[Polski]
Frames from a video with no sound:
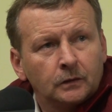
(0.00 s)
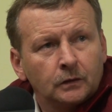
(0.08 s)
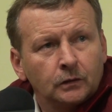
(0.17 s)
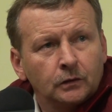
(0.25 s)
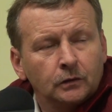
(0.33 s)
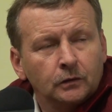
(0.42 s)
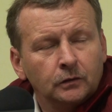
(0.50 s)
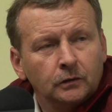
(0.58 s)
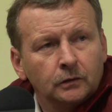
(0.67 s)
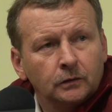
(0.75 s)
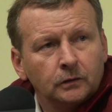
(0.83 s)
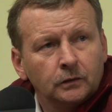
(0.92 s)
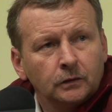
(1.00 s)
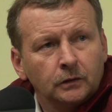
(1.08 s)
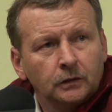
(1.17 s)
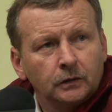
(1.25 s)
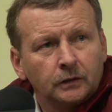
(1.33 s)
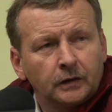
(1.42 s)
To
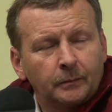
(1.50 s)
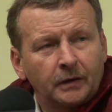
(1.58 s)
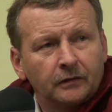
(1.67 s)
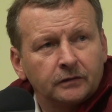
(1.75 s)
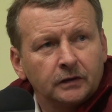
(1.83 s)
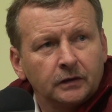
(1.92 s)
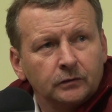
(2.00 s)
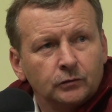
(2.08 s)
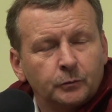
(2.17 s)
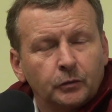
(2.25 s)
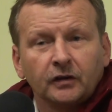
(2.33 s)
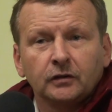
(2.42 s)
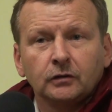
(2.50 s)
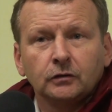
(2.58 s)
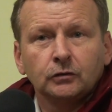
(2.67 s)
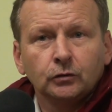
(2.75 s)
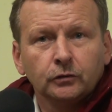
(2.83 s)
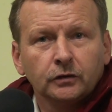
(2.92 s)
naprawdę już po raz
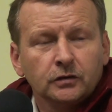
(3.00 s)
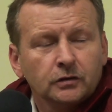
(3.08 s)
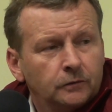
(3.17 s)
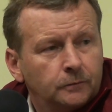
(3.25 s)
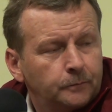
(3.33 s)
któryś